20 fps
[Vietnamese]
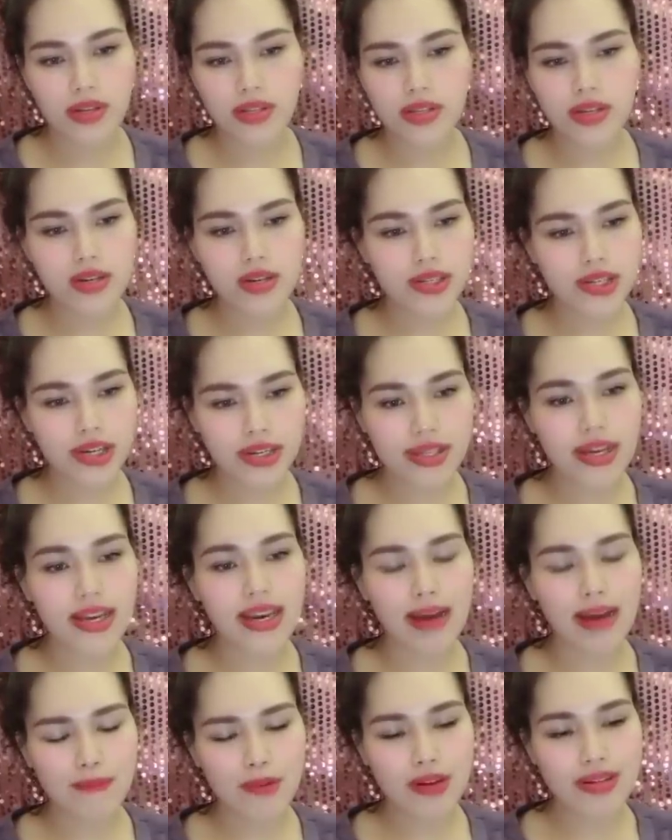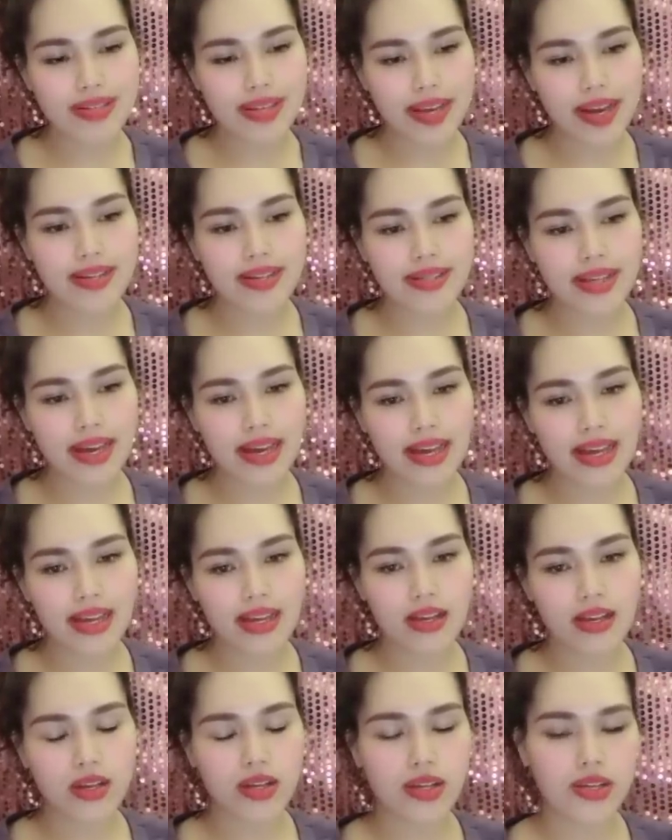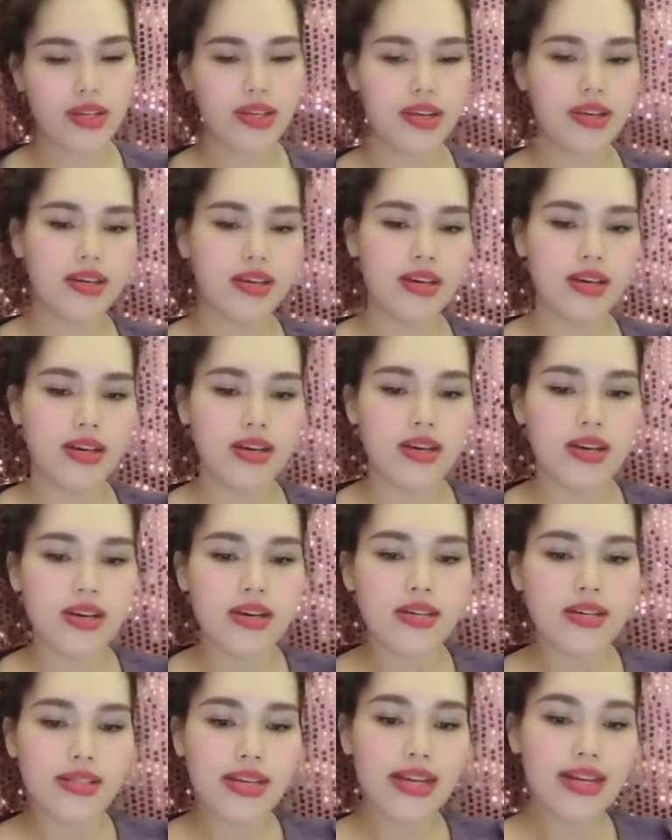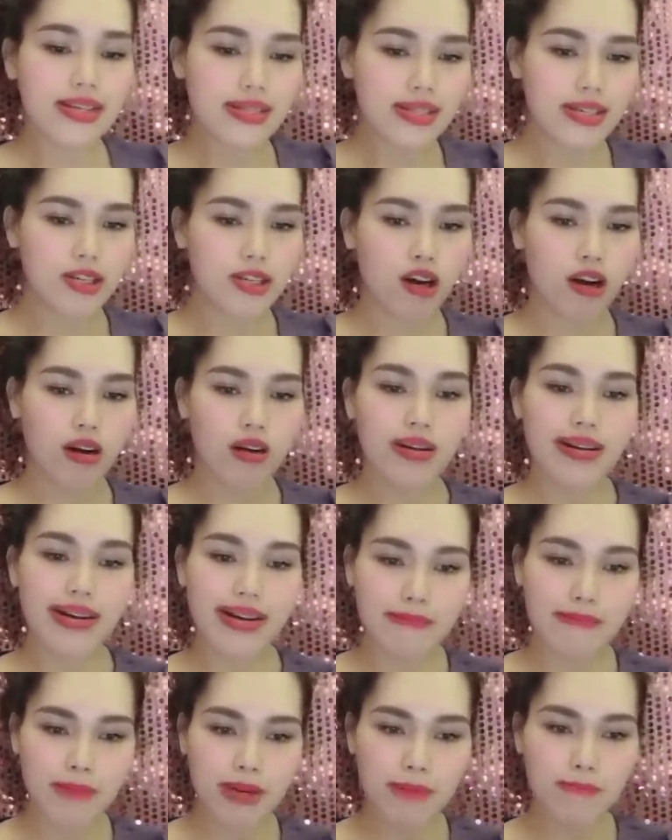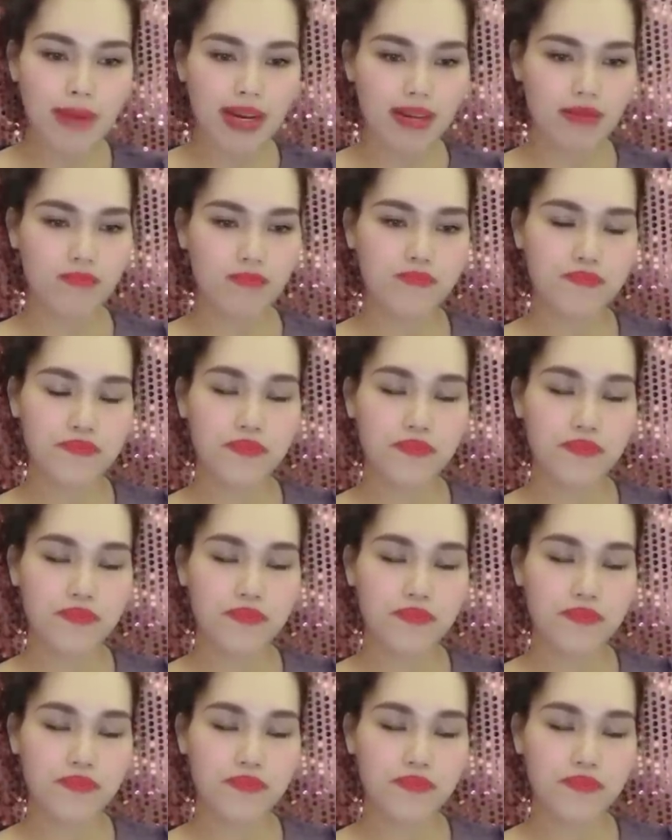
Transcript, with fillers: Nhưng chẳng thể làm được gì anh ta. Thế là từ đó Khanh mất mặt.